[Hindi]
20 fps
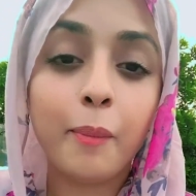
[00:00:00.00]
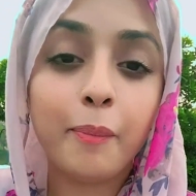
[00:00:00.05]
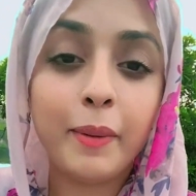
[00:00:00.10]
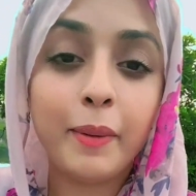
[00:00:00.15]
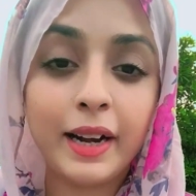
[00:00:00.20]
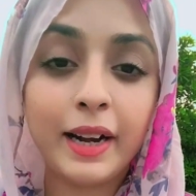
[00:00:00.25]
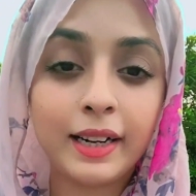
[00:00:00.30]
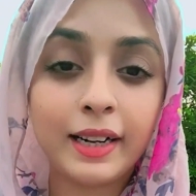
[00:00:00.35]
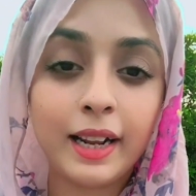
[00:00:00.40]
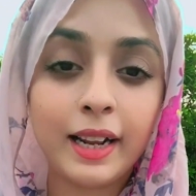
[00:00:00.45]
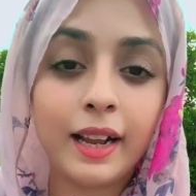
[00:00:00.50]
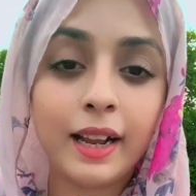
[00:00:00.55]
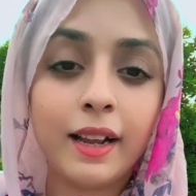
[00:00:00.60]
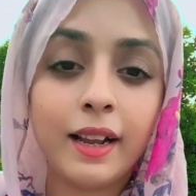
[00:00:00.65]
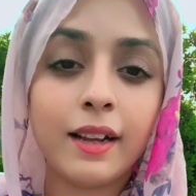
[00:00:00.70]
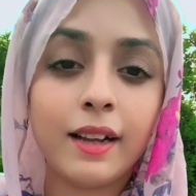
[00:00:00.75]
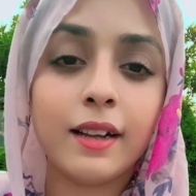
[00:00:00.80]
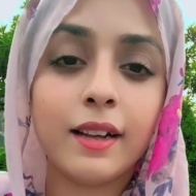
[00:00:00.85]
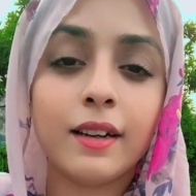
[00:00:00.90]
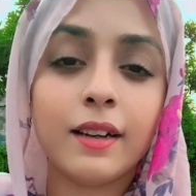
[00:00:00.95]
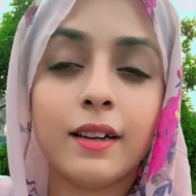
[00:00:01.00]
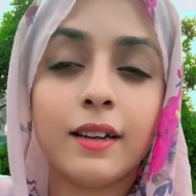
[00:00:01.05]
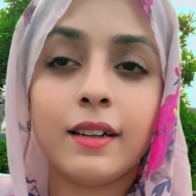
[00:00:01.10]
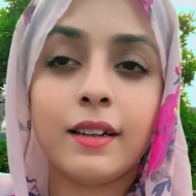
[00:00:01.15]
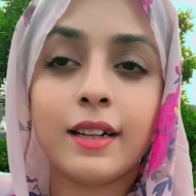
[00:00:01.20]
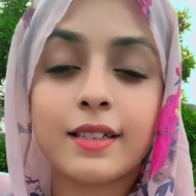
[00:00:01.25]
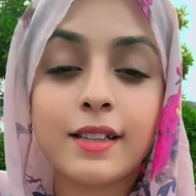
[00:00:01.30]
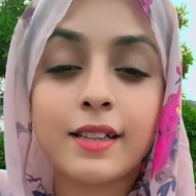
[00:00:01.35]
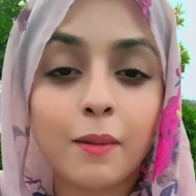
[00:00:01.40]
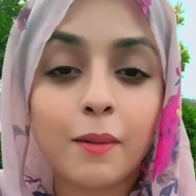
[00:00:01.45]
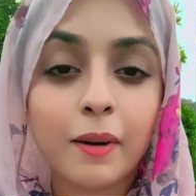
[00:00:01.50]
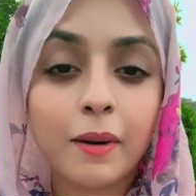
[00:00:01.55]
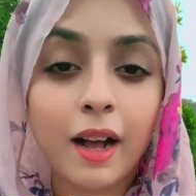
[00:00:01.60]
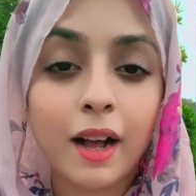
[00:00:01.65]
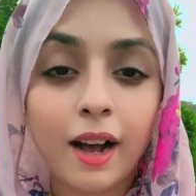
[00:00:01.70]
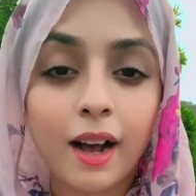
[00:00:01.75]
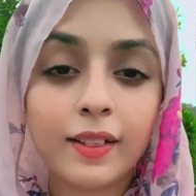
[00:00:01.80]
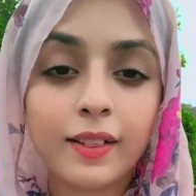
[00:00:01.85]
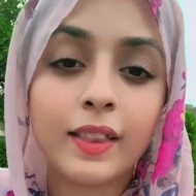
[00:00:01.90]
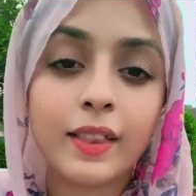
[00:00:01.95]
बेटे नस्ल
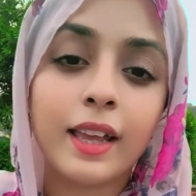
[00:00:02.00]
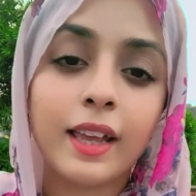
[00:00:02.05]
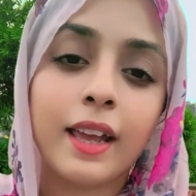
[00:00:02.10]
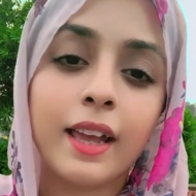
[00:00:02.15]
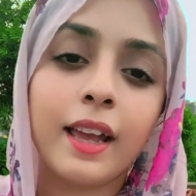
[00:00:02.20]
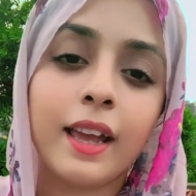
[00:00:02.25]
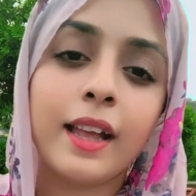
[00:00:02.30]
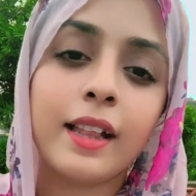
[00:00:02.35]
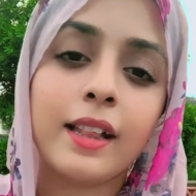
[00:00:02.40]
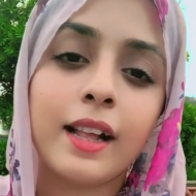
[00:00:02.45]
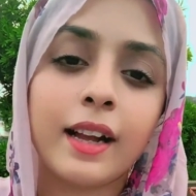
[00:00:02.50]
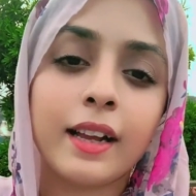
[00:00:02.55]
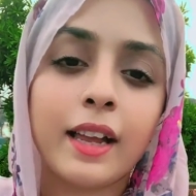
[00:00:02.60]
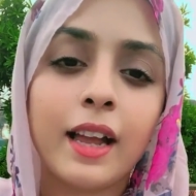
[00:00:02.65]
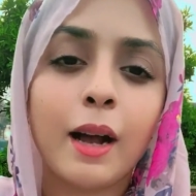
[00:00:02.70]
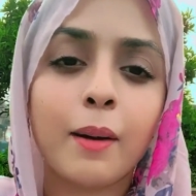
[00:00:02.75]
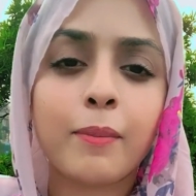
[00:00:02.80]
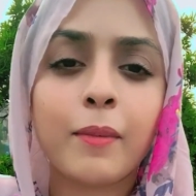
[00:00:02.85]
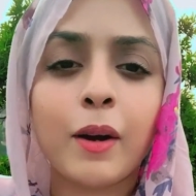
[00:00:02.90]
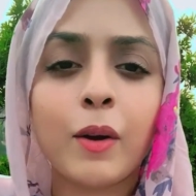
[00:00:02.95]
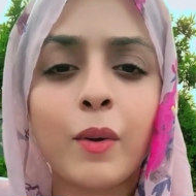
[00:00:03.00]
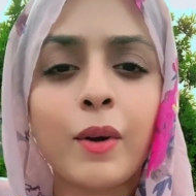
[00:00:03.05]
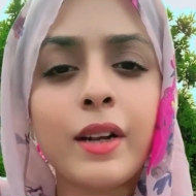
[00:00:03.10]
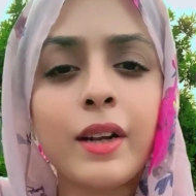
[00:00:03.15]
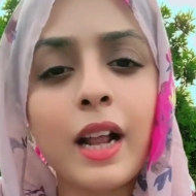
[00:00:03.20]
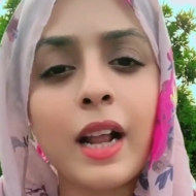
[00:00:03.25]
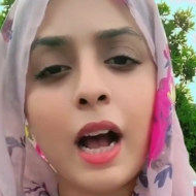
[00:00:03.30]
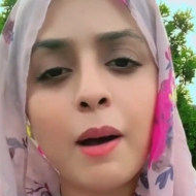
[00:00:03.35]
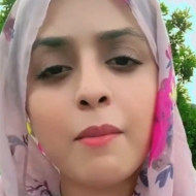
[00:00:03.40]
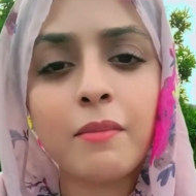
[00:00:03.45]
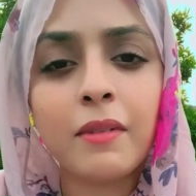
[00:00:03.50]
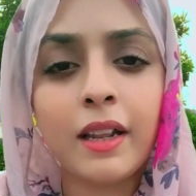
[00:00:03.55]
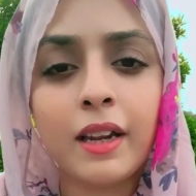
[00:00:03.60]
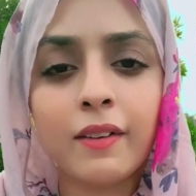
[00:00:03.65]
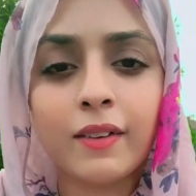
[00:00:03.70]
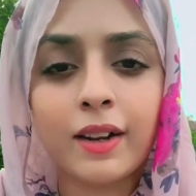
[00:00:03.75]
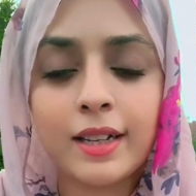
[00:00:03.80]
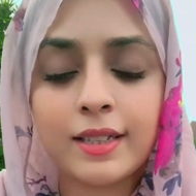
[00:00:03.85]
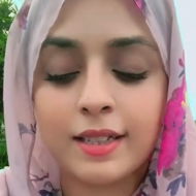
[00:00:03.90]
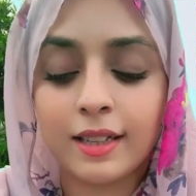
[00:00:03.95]
बढ़ाते हैं ताकि आपका कोई नाम देने
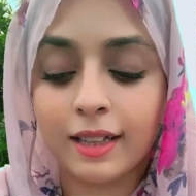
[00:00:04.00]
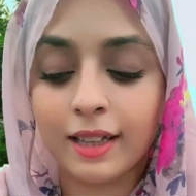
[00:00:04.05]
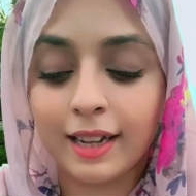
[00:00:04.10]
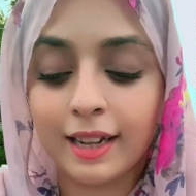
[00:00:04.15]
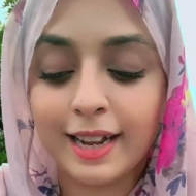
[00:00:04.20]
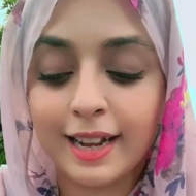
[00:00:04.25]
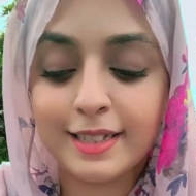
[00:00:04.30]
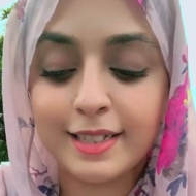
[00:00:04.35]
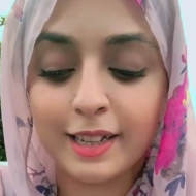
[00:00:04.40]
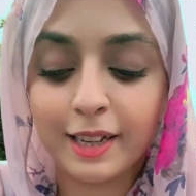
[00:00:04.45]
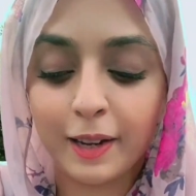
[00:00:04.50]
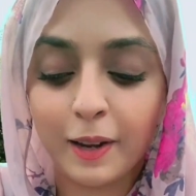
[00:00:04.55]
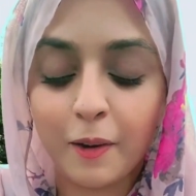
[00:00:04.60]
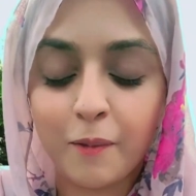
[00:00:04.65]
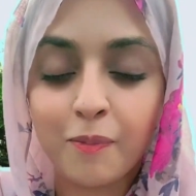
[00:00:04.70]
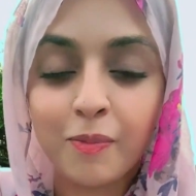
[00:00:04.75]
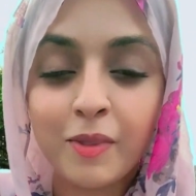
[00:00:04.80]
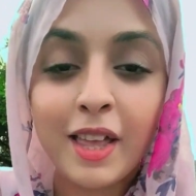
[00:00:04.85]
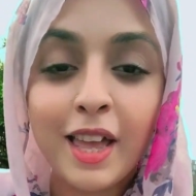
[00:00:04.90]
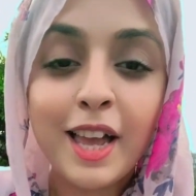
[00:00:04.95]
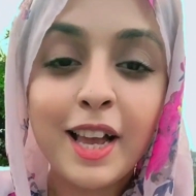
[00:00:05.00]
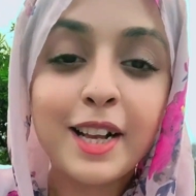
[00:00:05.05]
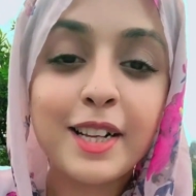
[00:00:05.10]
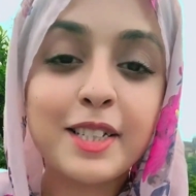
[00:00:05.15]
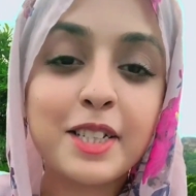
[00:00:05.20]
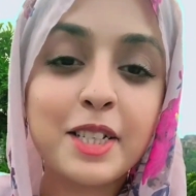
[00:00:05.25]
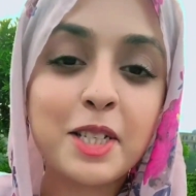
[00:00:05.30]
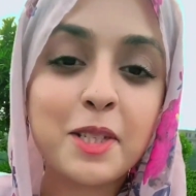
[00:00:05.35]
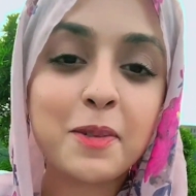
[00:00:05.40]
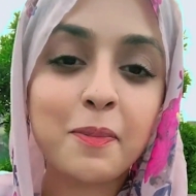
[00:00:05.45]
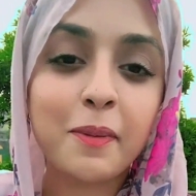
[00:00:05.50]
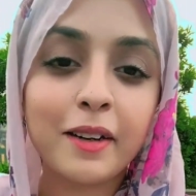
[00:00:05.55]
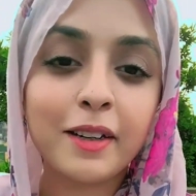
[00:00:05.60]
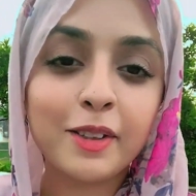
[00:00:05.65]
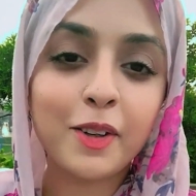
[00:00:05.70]
वाला ज़िंदा रह सके जिस पर